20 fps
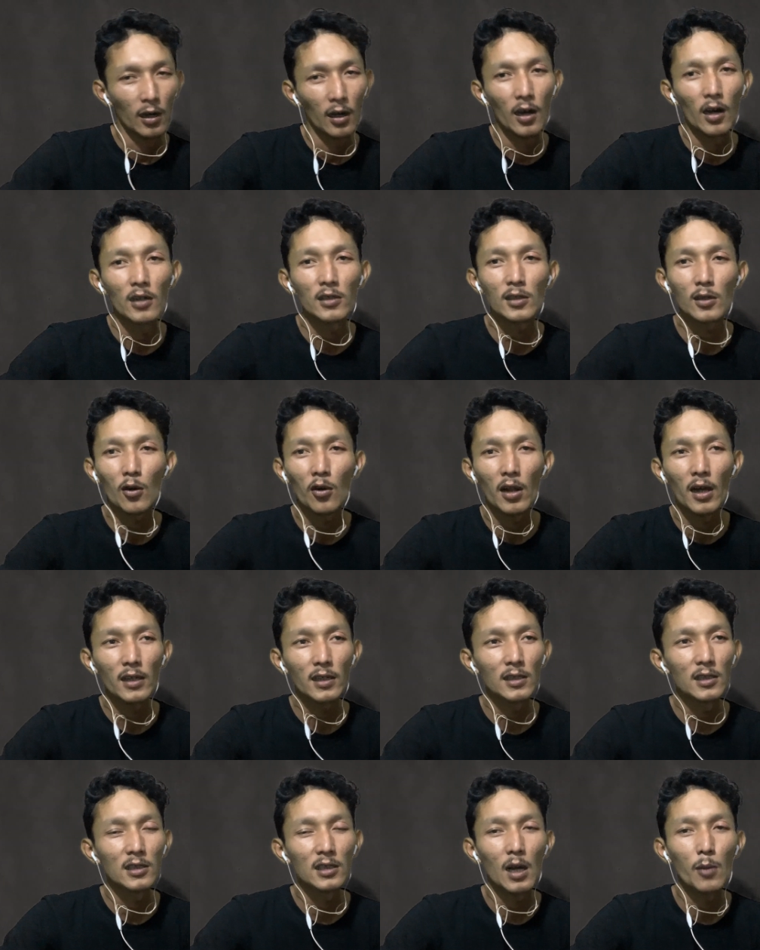Ah sekolah
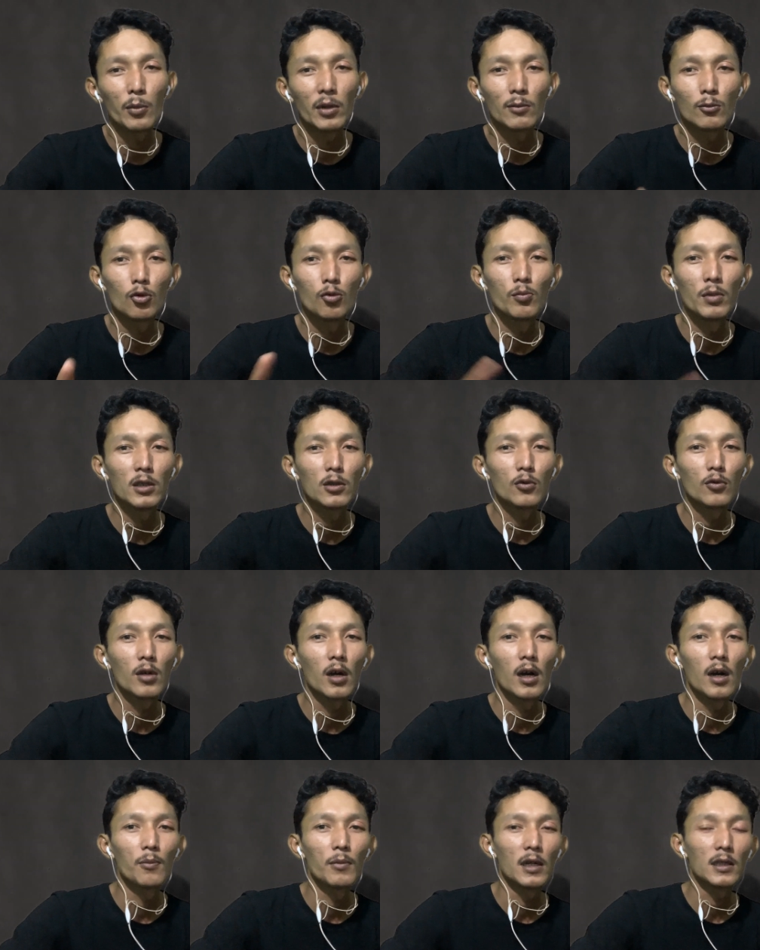lagi di samping mumet
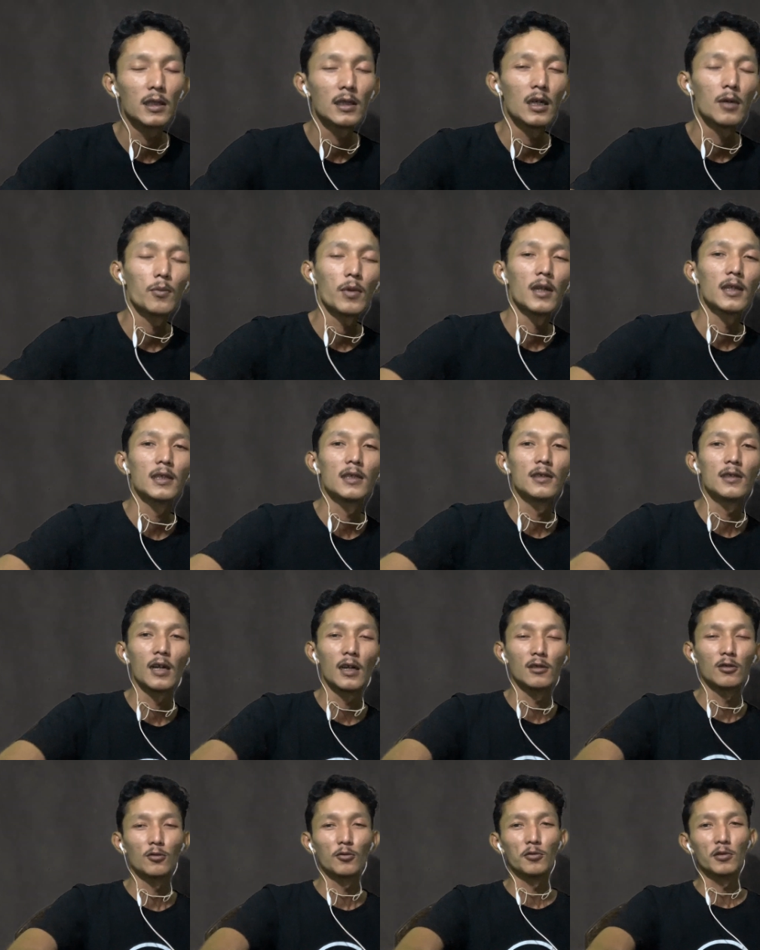juga masa yang paling
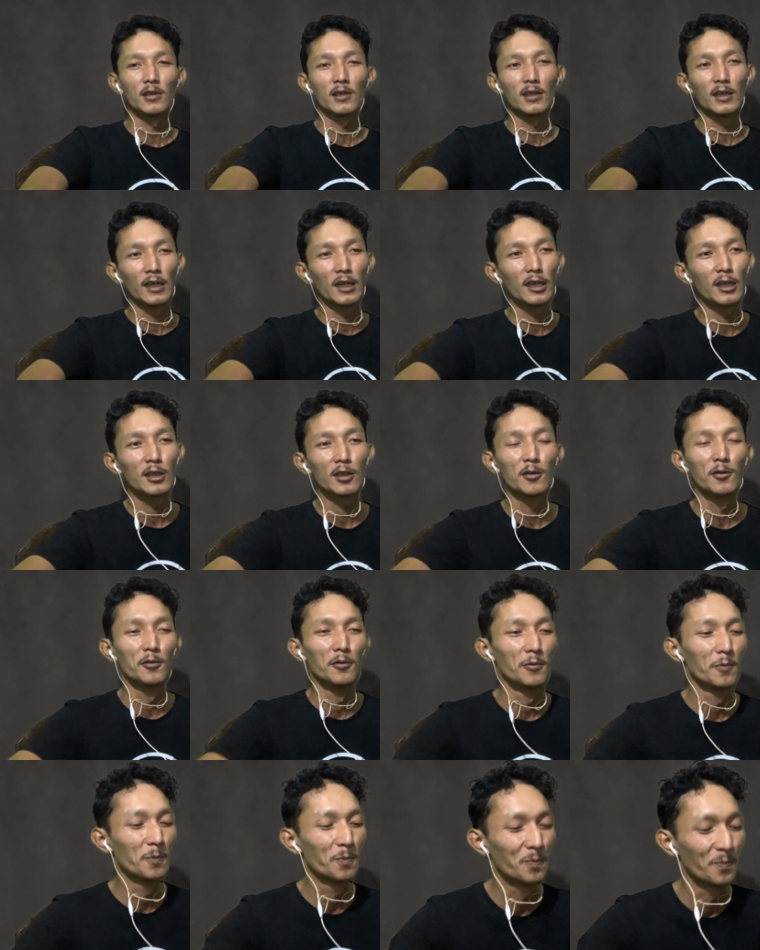indah cuy
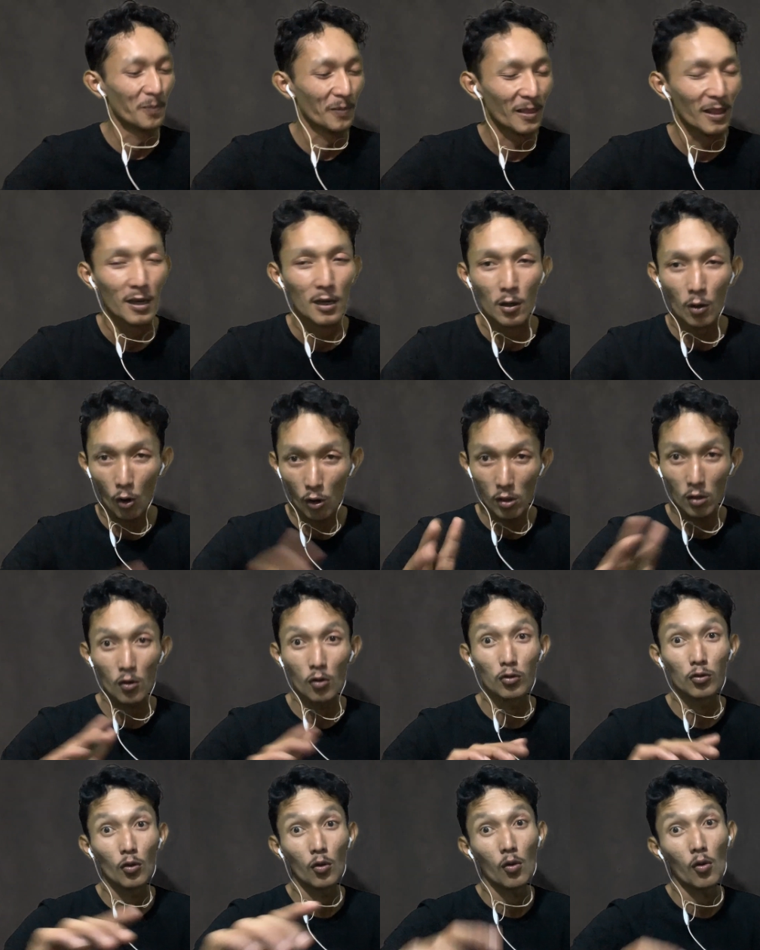gitu. Koro
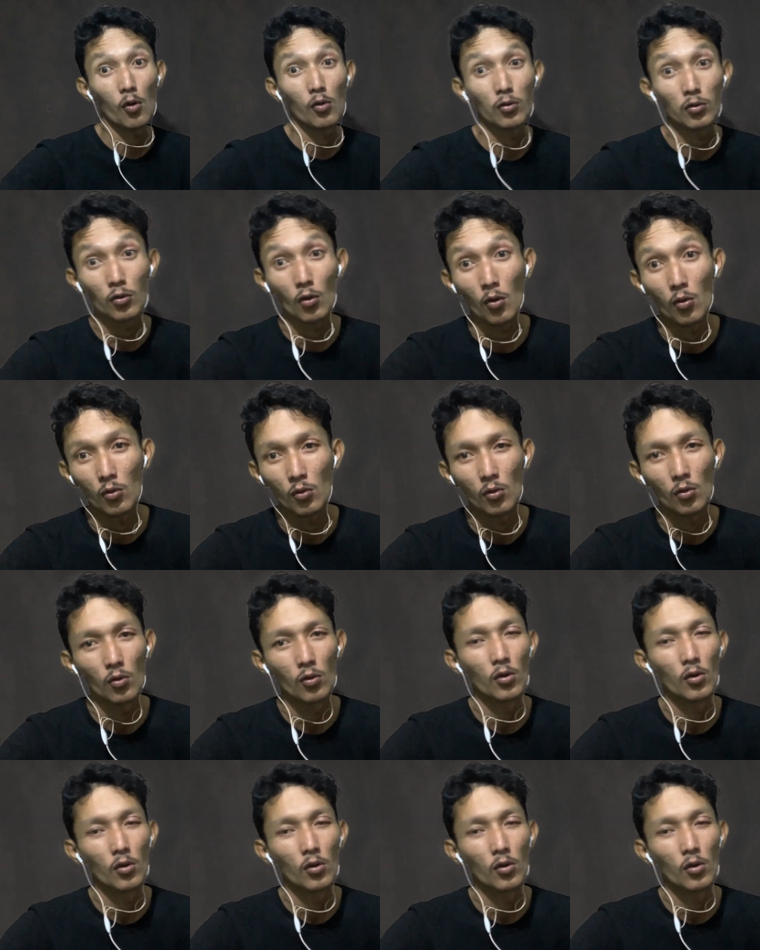konco koncong dulu